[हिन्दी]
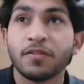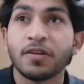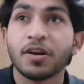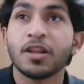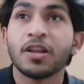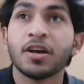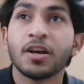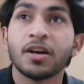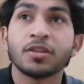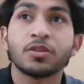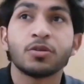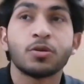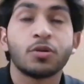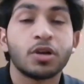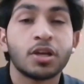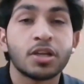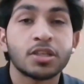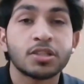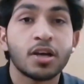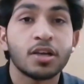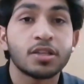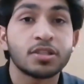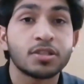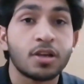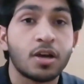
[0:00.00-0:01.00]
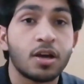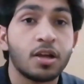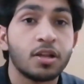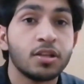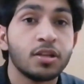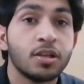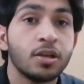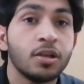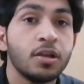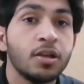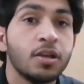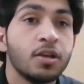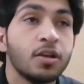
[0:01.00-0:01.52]
ये वाला थोड़ा सा
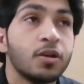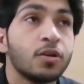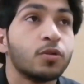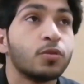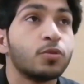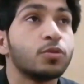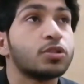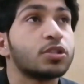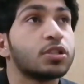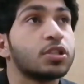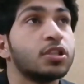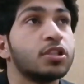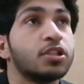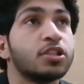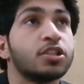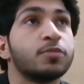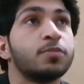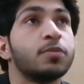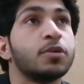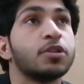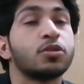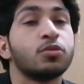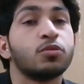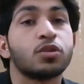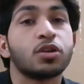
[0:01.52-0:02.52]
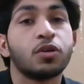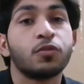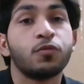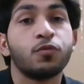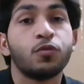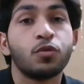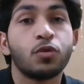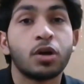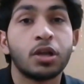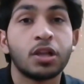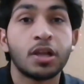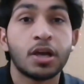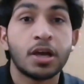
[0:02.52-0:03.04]
आसान है उसकी
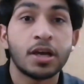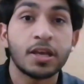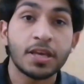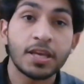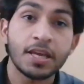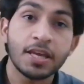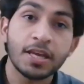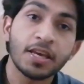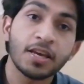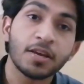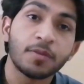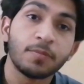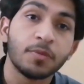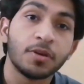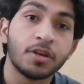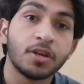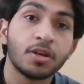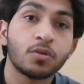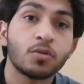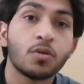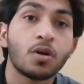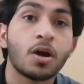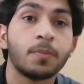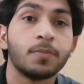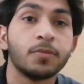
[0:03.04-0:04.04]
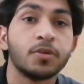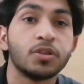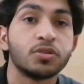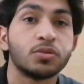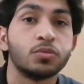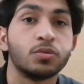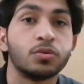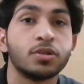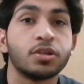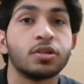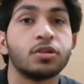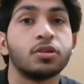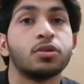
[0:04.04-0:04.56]
नस्बत क्योंकि वो वाला एक एक मिनट
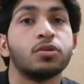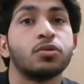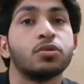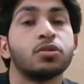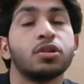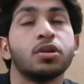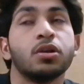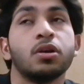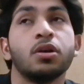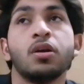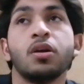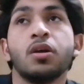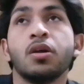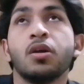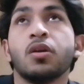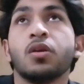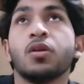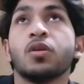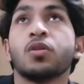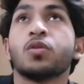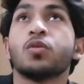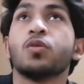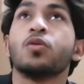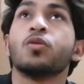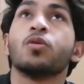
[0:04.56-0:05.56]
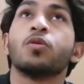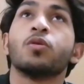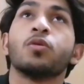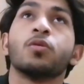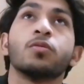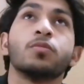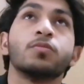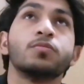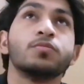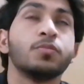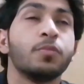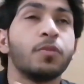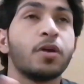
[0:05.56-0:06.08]
को आपने शूट करना होता है
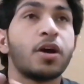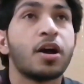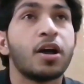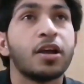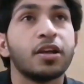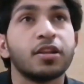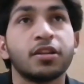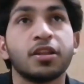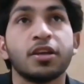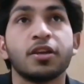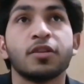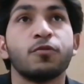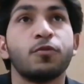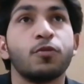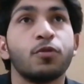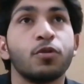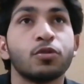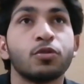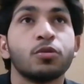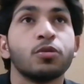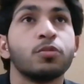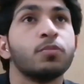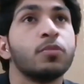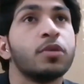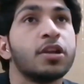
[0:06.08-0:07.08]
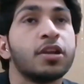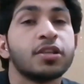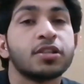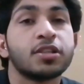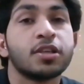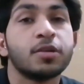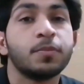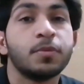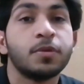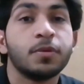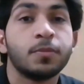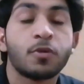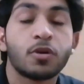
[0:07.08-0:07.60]
तो आई थिंक वो
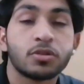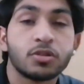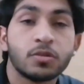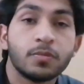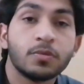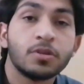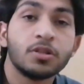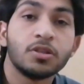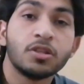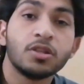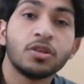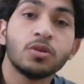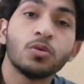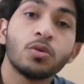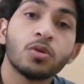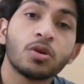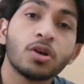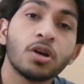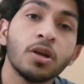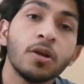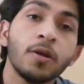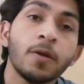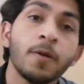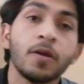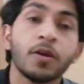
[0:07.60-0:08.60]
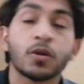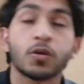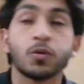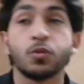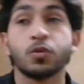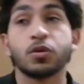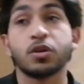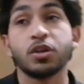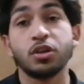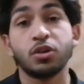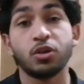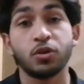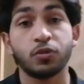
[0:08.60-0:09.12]
तो मेरे से अभी पॉसिबल नहीं होगा
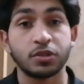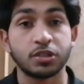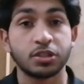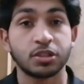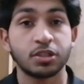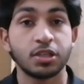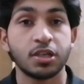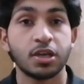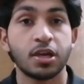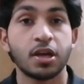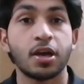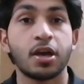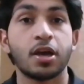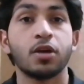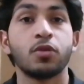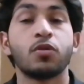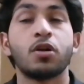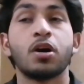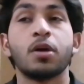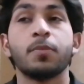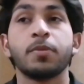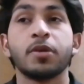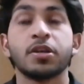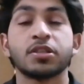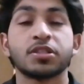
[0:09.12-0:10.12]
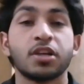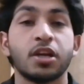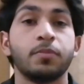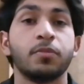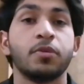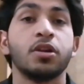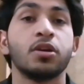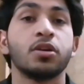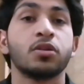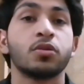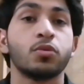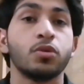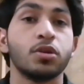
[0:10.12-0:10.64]
क्योंकि यूनिवर्सिटी है
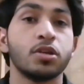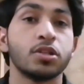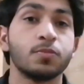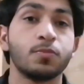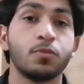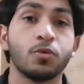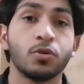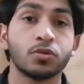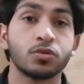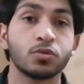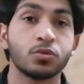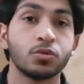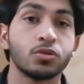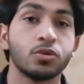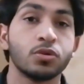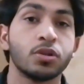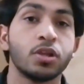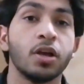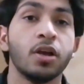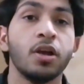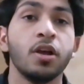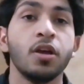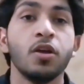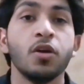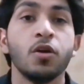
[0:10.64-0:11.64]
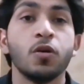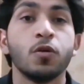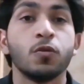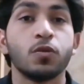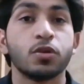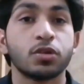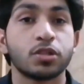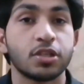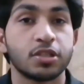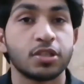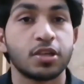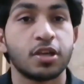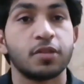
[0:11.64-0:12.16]
वहाँ पे असाइनमेंट क्वेज बहुत कुछ होता
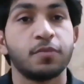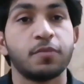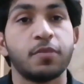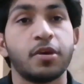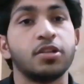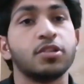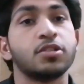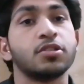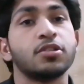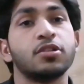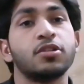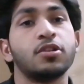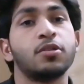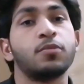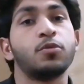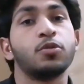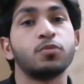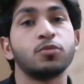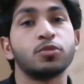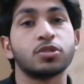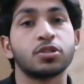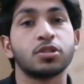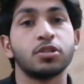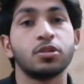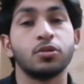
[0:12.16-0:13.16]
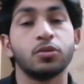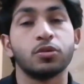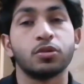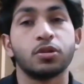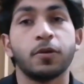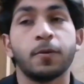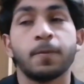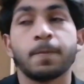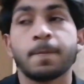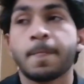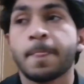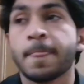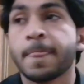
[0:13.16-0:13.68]
है उसके साथ मैनेज करना बहुत
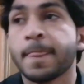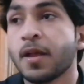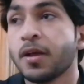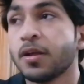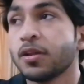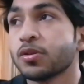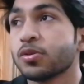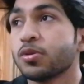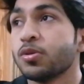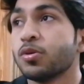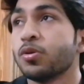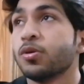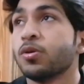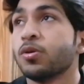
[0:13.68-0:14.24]
मुश्किल होता है